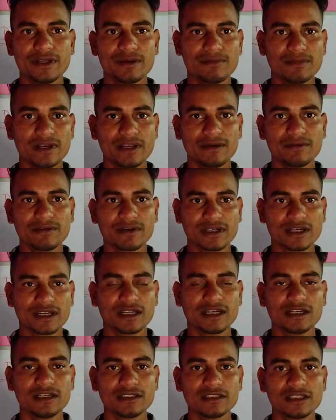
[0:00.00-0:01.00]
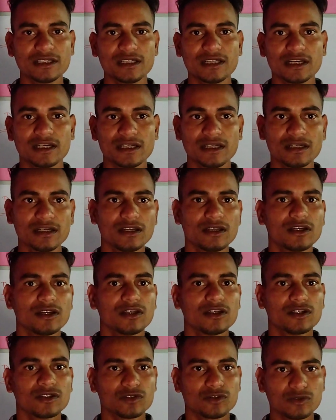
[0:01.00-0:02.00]
ड्रीम इलेवन खेलते हैं
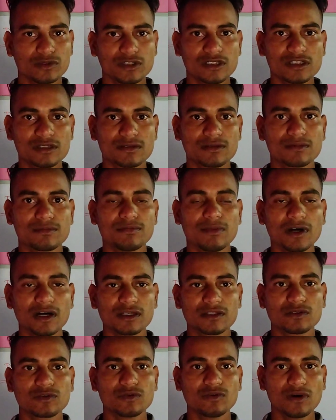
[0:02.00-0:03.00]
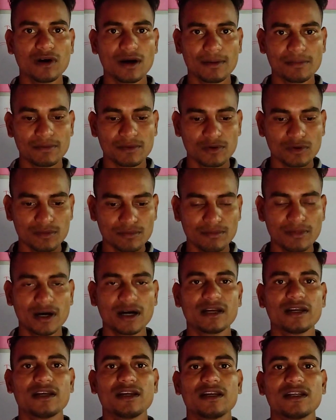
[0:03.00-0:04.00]
तो इस बात को आपको
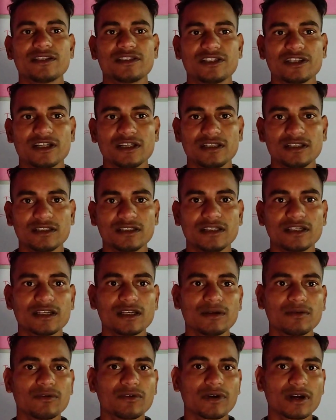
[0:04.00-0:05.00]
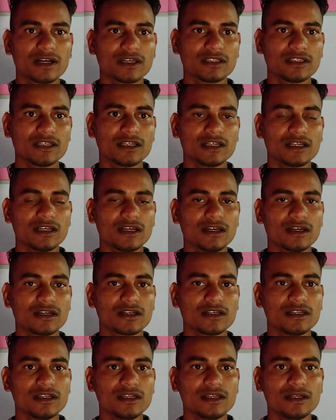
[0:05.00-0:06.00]
मानना चाहिए देखिए वो कहते हैं ना
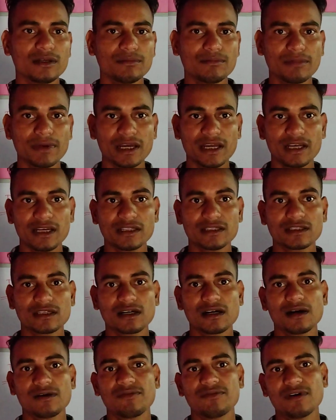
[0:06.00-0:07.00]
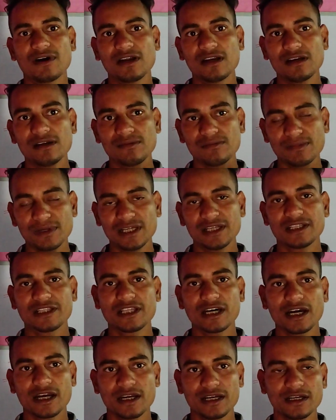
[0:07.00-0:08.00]
कि मेहनत का फल
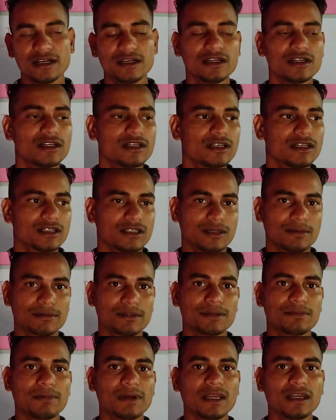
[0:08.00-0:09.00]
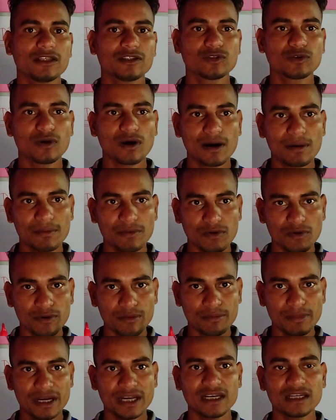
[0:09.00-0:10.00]
मिलता है सबसे पहले तो आपको
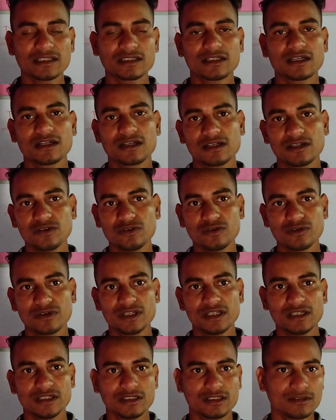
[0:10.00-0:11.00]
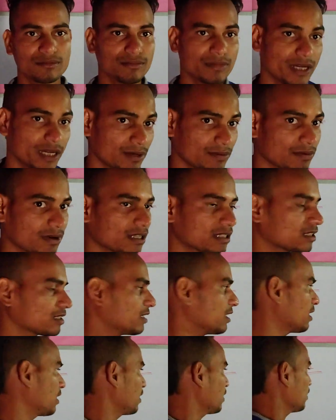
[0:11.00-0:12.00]
मेहनत करनी होगी मेन बात
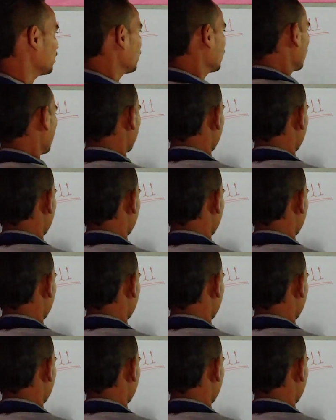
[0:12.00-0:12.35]
क्या है